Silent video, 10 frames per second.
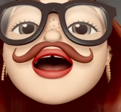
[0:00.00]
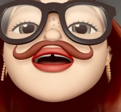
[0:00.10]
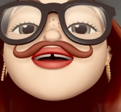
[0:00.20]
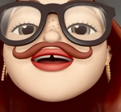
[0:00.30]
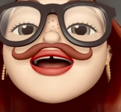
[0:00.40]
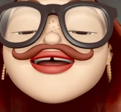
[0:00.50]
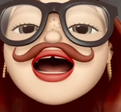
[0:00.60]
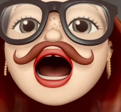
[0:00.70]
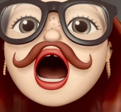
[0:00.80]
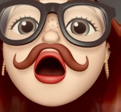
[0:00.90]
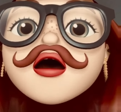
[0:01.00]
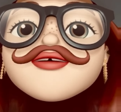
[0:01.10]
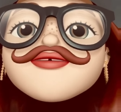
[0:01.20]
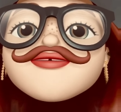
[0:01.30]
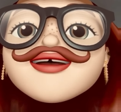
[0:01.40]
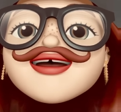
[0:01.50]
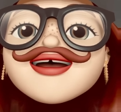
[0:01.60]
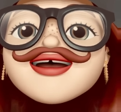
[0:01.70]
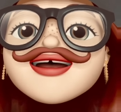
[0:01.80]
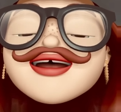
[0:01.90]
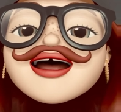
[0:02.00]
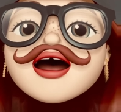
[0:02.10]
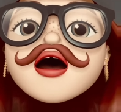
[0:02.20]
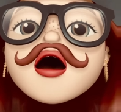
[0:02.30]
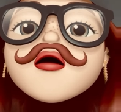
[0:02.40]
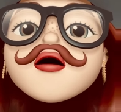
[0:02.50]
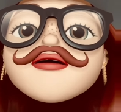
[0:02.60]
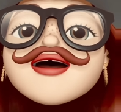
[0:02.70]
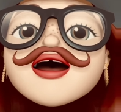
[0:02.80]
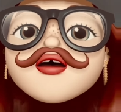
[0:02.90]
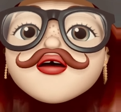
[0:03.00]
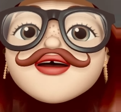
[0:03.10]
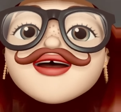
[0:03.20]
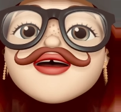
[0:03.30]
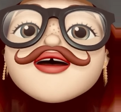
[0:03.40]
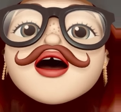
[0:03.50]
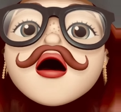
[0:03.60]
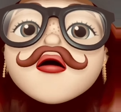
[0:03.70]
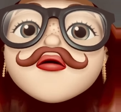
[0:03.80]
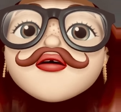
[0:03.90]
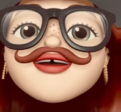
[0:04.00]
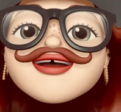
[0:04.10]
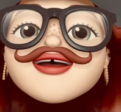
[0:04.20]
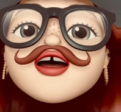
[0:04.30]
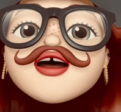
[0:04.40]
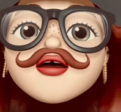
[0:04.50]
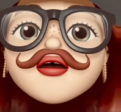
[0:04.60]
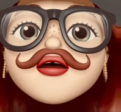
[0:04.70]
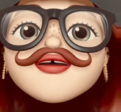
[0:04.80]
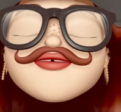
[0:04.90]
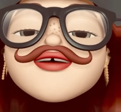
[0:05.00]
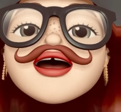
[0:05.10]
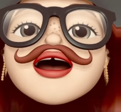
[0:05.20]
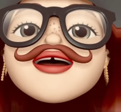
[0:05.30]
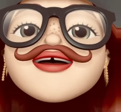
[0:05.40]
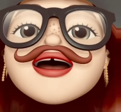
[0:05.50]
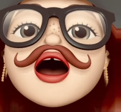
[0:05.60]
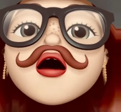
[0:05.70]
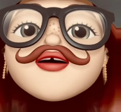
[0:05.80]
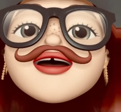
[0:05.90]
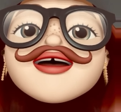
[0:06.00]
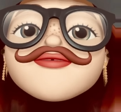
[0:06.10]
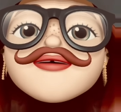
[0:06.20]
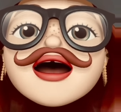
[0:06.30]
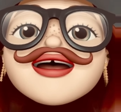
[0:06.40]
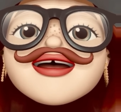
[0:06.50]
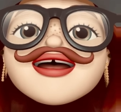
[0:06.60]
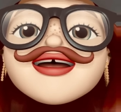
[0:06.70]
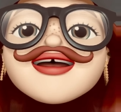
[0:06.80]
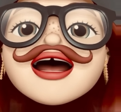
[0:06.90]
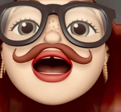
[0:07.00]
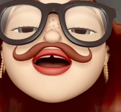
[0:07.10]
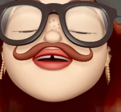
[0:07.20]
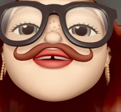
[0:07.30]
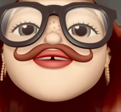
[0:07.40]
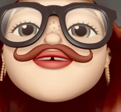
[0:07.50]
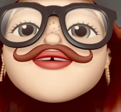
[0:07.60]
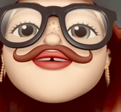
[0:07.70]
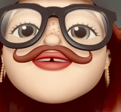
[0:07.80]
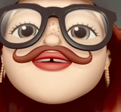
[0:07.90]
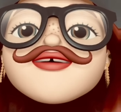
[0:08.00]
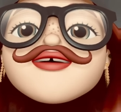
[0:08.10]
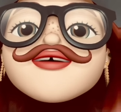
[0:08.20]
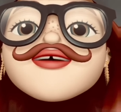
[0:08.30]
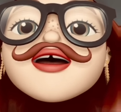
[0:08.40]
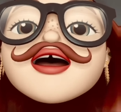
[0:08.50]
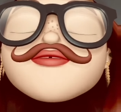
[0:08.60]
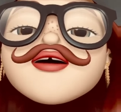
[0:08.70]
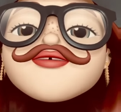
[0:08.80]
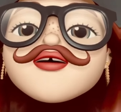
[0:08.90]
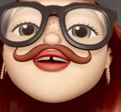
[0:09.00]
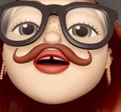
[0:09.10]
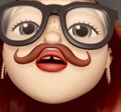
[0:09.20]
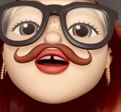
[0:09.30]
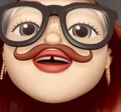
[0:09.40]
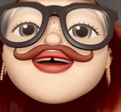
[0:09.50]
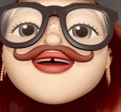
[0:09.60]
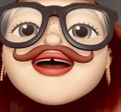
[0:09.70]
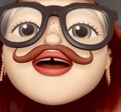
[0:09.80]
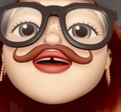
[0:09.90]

大家好，今天我们来说一个五字成语“桃李满天下”。每逢教师节，